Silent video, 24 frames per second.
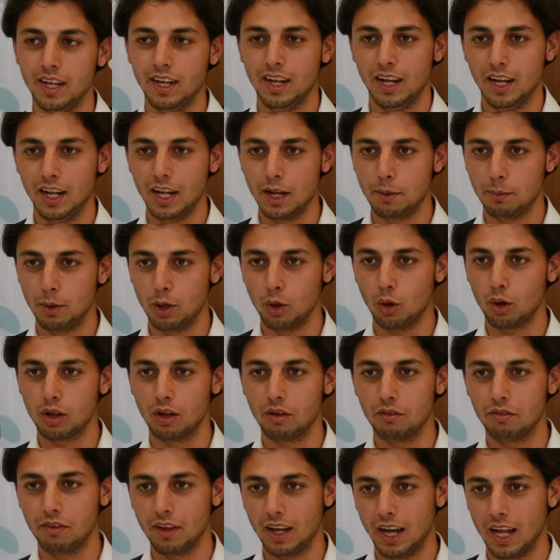احنا عندنا
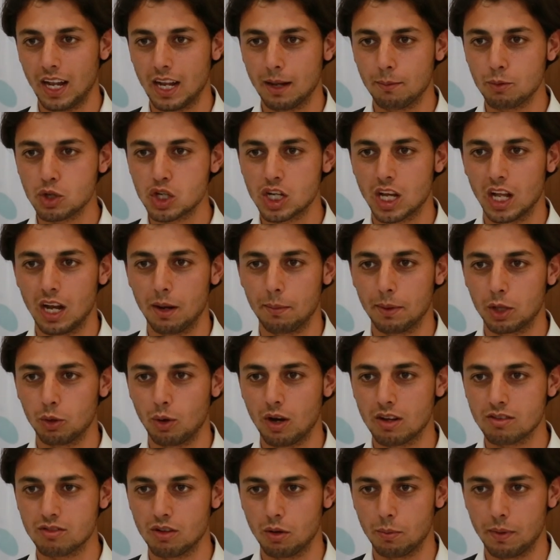بالاردن في عندنا مشكله
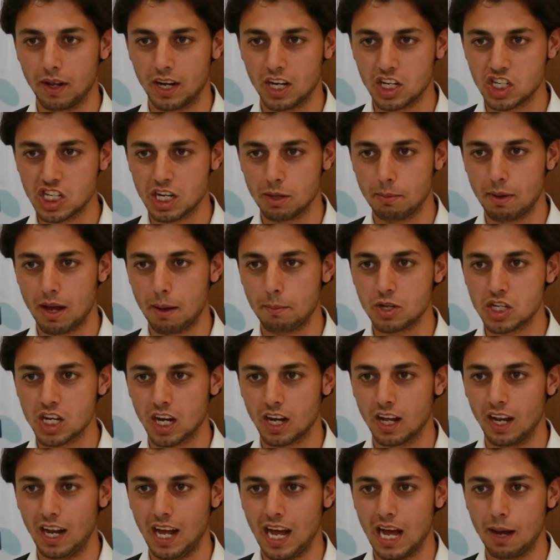بالتواصل بين الشباب
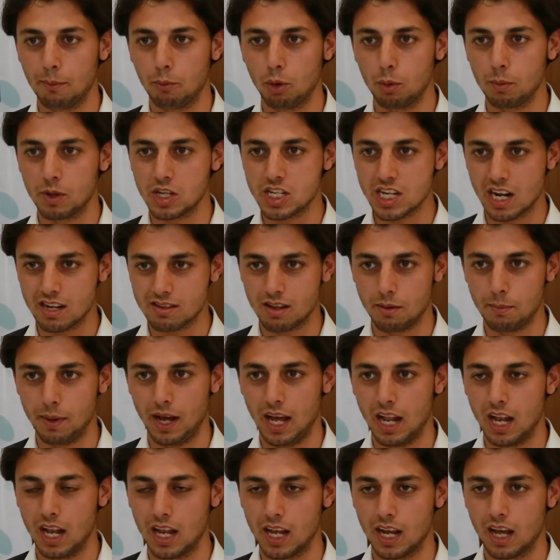بشكل عام والمجالس
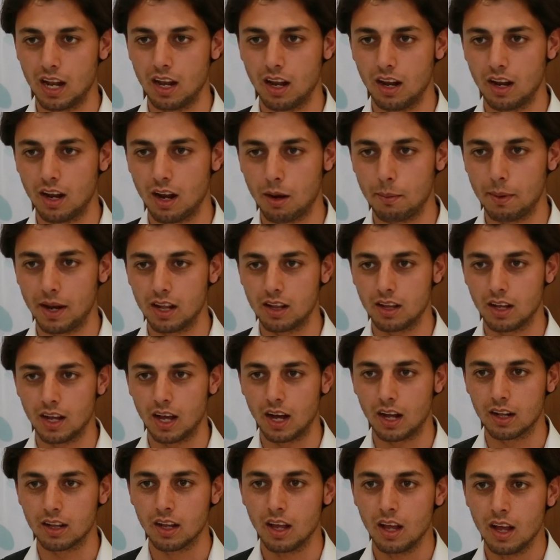المحليه لنا
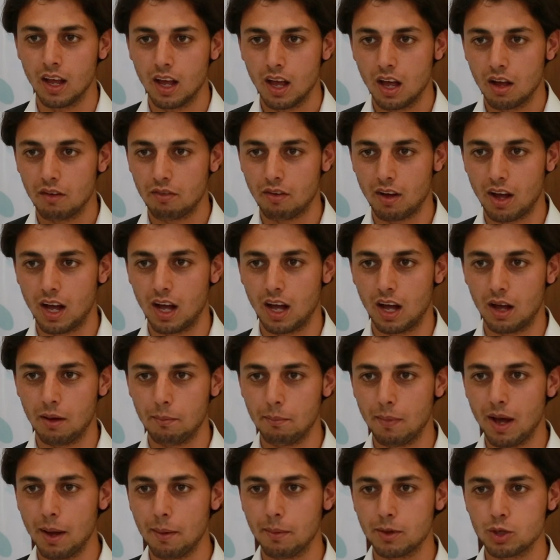البلديات
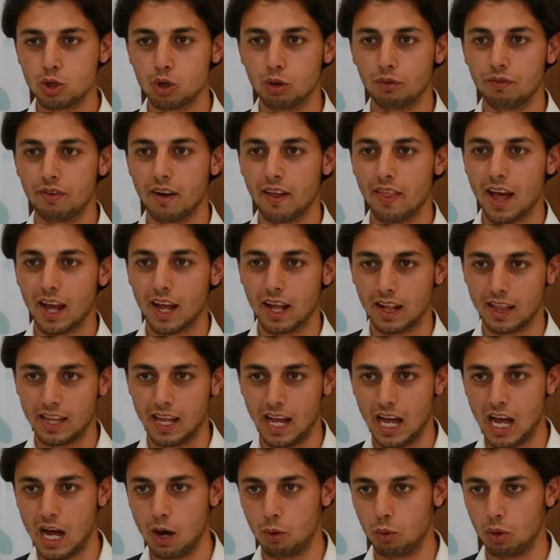فما بشوف هذاك
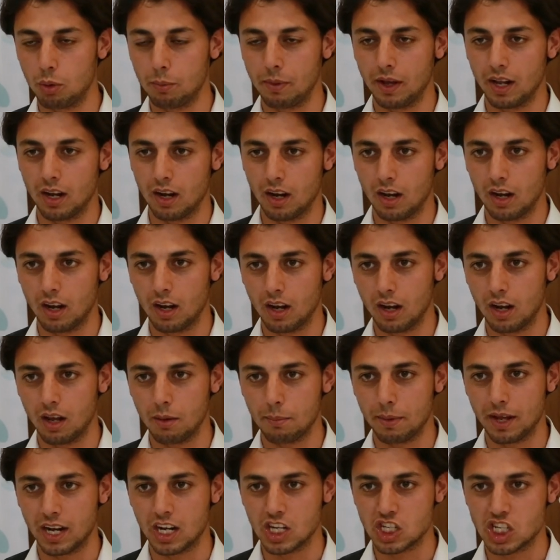التعاون بين
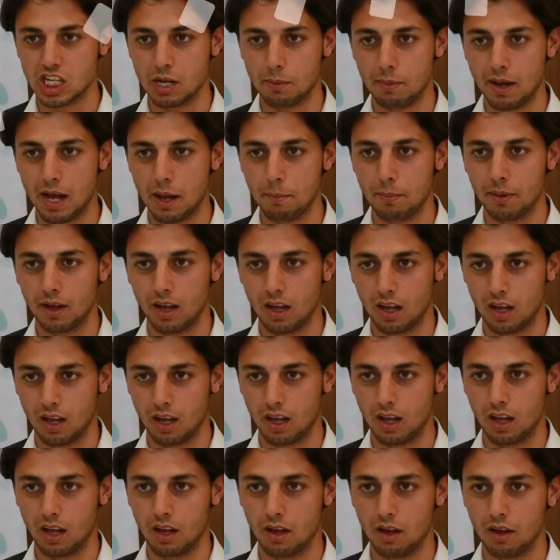بين الشباب
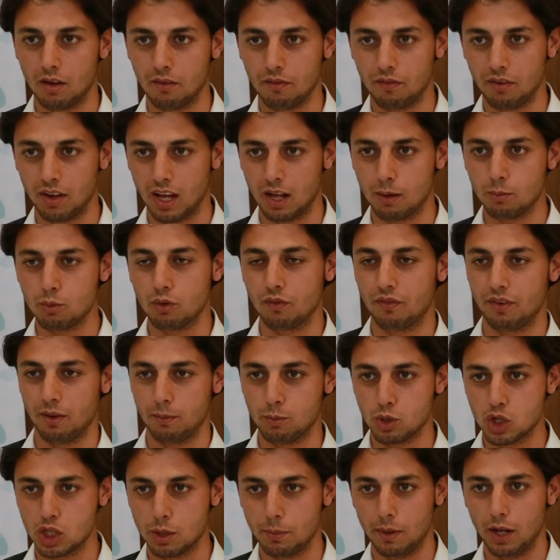آه، في في
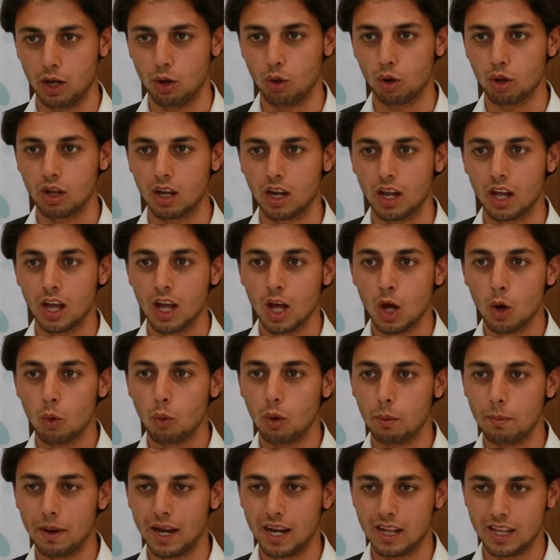المجتمع الاردني
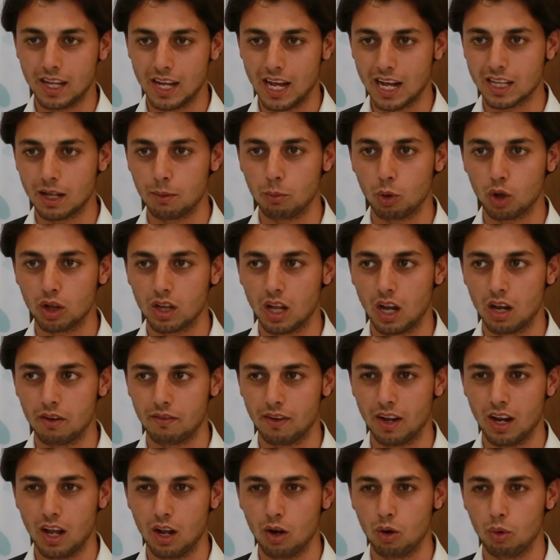والبلديات
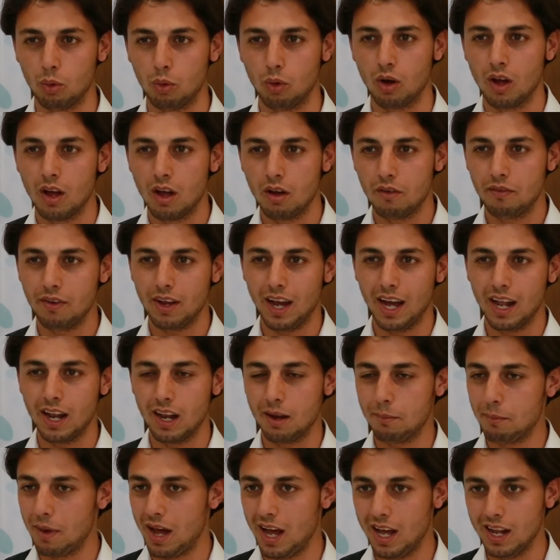المختلفه لانه في
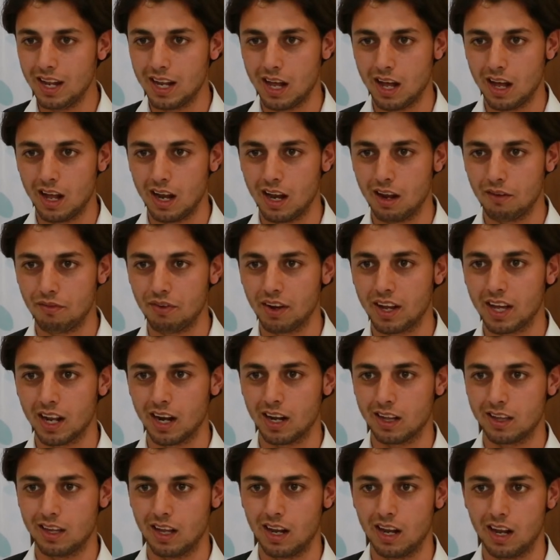عن ما عندنا
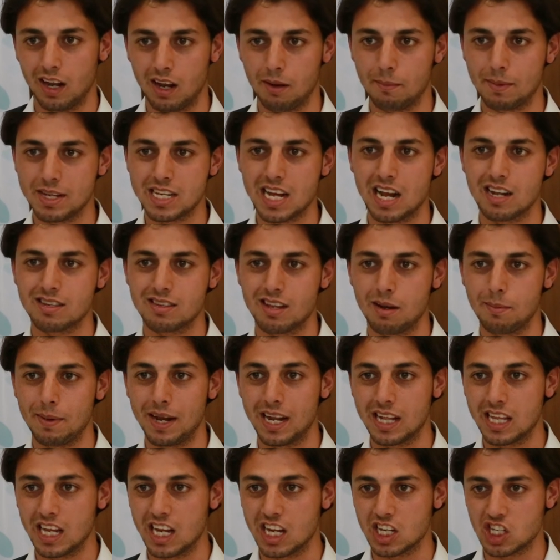فكره المجالس
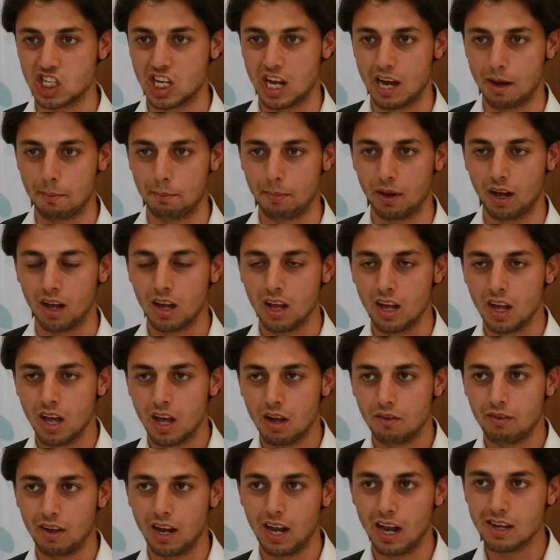البلديه الشابه
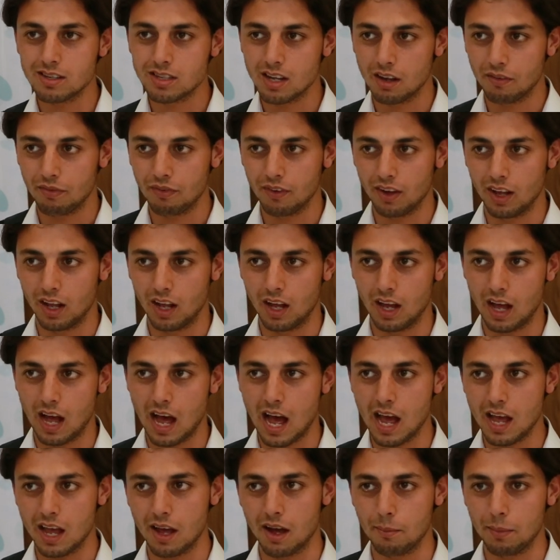فللاسف آه،
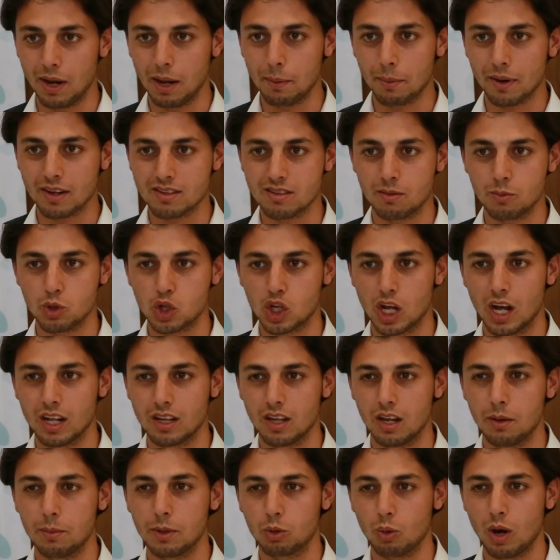هاي من ابرز المشكلات
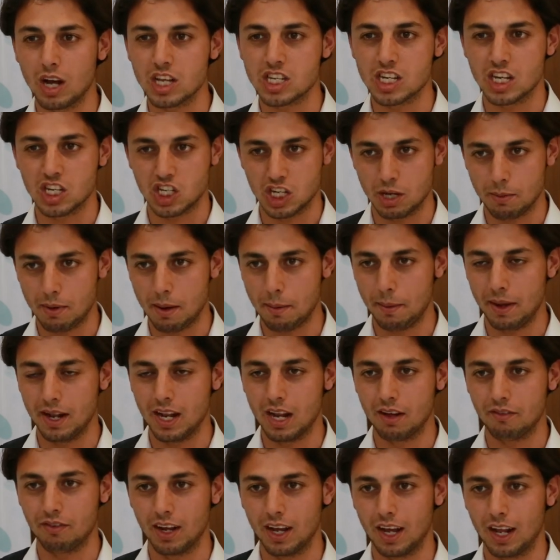اللي بتواجه الشباب
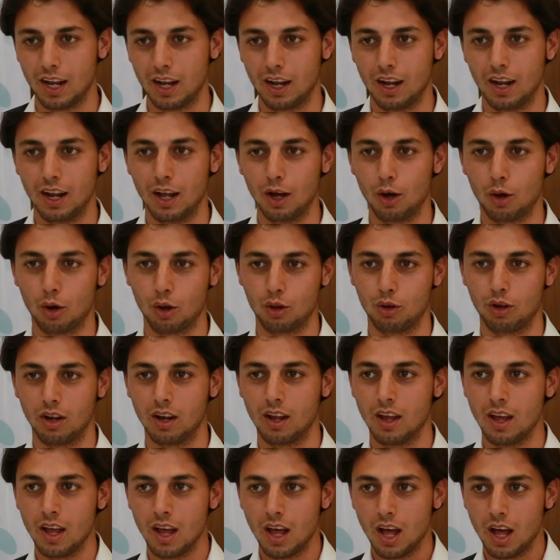عندنا في الاردن
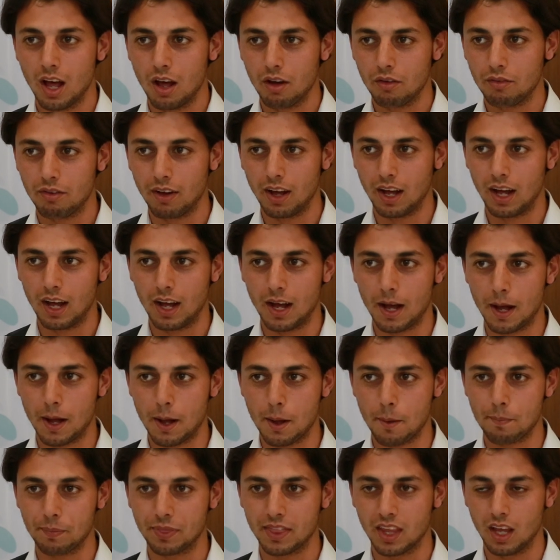
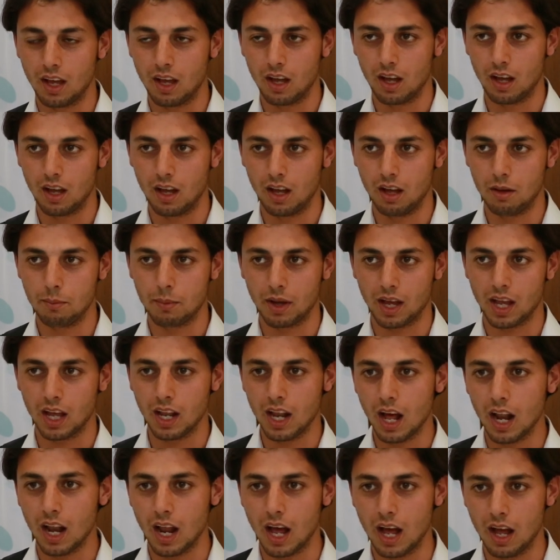فمن آه،
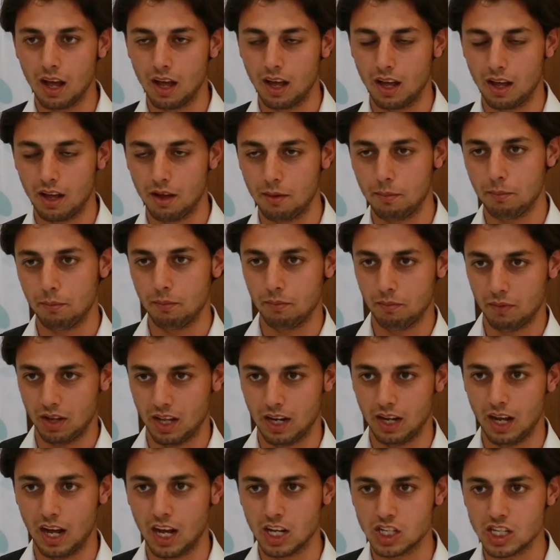خلال
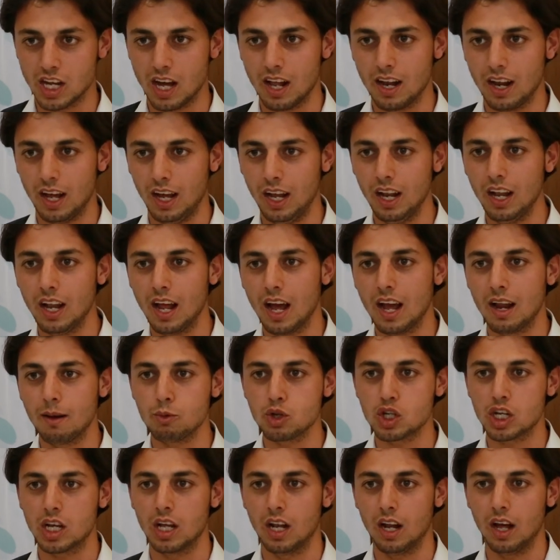يعني عشان احل هاي
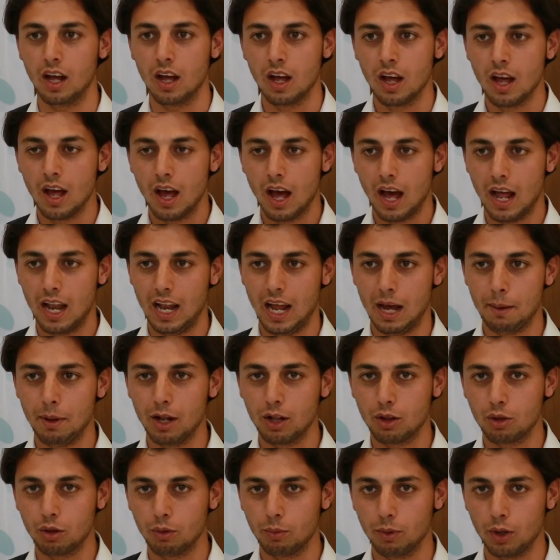المشكله اللي
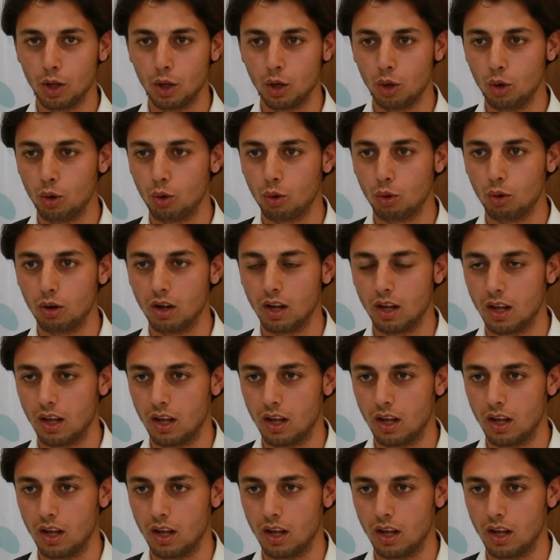عملته بانه